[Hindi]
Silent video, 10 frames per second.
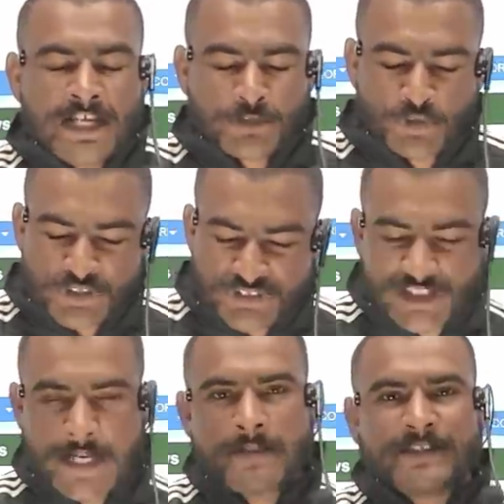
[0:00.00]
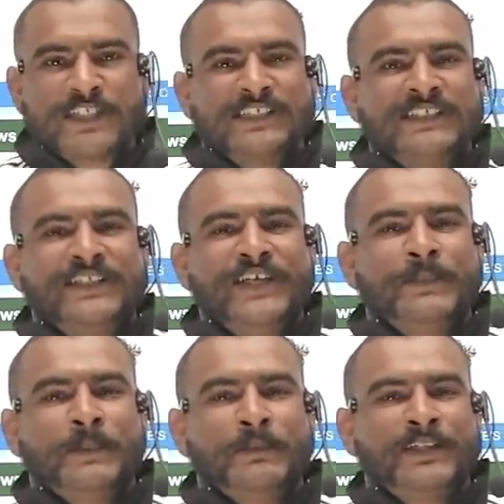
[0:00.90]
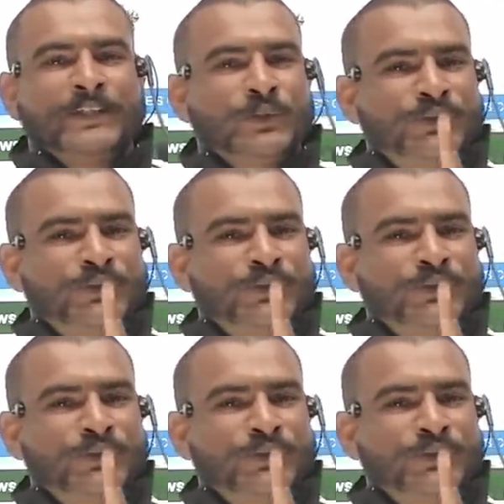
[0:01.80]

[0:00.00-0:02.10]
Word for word: क्योंकि जितने बच्चे ऐसे जीडी के पेपर दिए थे उन